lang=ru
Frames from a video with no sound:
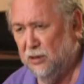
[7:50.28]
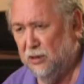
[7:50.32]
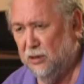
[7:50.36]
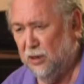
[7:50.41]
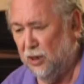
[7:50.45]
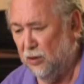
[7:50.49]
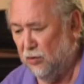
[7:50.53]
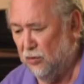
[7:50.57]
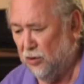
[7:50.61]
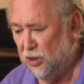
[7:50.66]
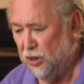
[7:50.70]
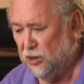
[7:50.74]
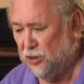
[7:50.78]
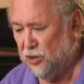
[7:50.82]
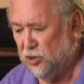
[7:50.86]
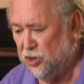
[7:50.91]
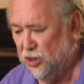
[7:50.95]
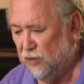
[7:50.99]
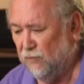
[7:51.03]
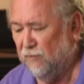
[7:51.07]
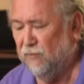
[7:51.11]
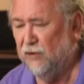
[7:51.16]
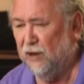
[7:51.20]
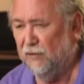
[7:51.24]
конкуренции,
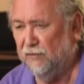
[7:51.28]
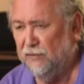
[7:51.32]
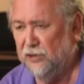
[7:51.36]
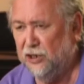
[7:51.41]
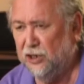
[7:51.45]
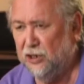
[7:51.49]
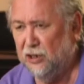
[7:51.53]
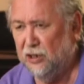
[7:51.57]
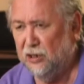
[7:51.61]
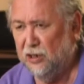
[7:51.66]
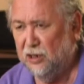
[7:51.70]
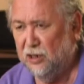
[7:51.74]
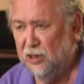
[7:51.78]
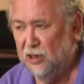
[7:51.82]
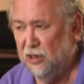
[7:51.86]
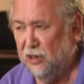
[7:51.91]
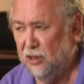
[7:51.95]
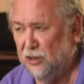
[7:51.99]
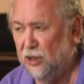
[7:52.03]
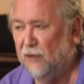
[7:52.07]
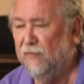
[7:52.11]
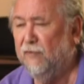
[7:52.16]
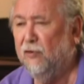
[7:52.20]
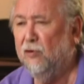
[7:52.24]
чем в АВГИК
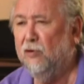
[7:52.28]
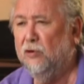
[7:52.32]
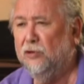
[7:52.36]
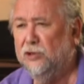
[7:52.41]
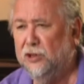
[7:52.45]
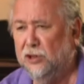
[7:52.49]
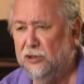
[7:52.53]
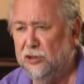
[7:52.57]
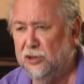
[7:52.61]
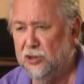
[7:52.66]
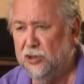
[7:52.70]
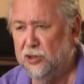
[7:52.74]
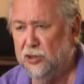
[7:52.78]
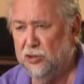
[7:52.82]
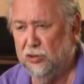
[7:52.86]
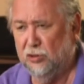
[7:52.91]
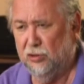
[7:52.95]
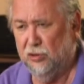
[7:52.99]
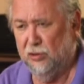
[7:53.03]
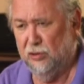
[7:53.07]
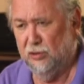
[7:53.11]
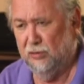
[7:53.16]
на факультет режиссера.